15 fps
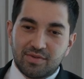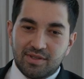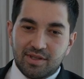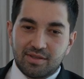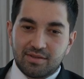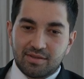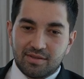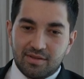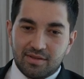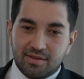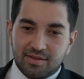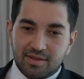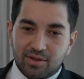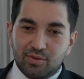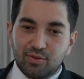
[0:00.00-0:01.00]
взять э,
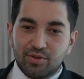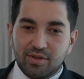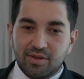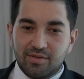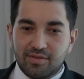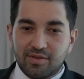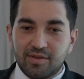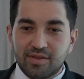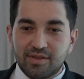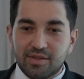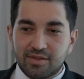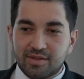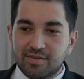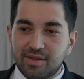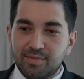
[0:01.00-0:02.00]
сотрудников,
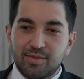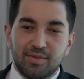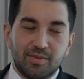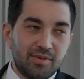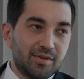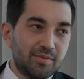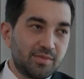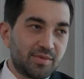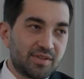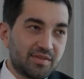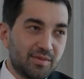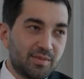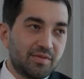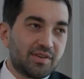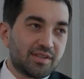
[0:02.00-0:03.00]
квалифицированных своим именем,
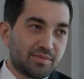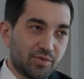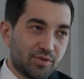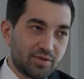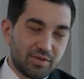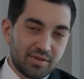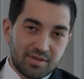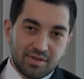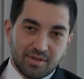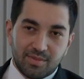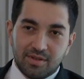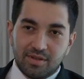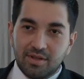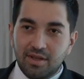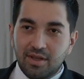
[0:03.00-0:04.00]
своими
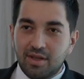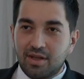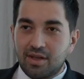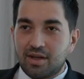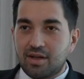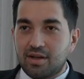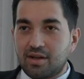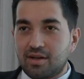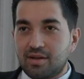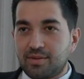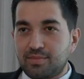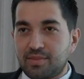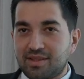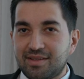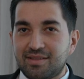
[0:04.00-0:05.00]
возможностями, а,
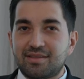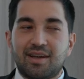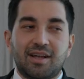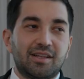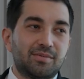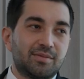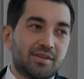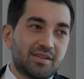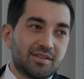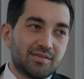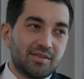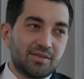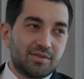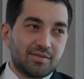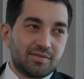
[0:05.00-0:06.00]
потенциалом к
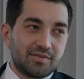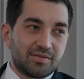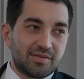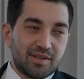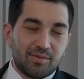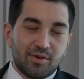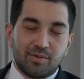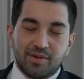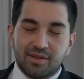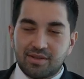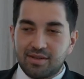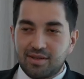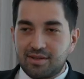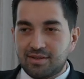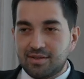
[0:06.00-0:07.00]
развитию в самом
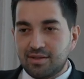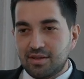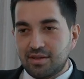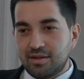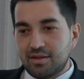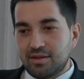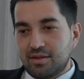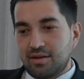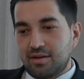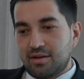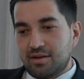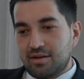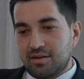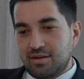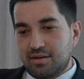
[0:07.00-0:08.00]
отеле.
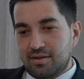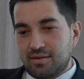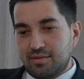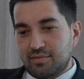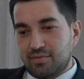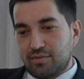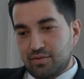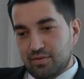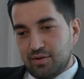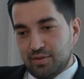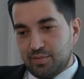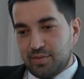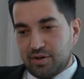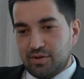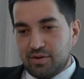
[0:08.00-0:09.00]
А, ну и
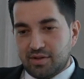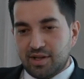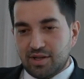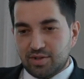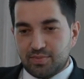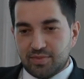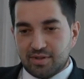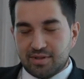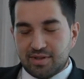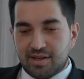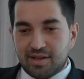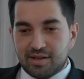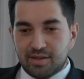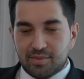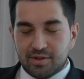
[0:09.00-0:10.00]
проходят также
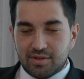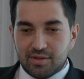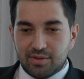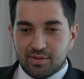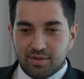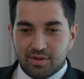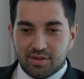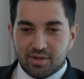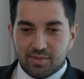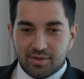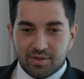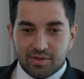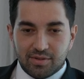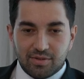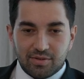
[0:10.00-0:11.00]
стандартные процедуры. Это
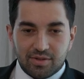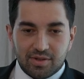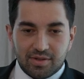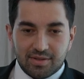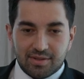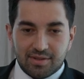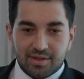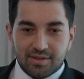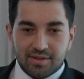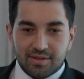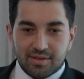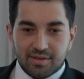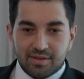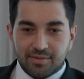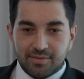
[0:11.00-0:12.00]
происходит через
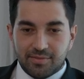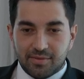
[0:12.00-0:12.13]
отдел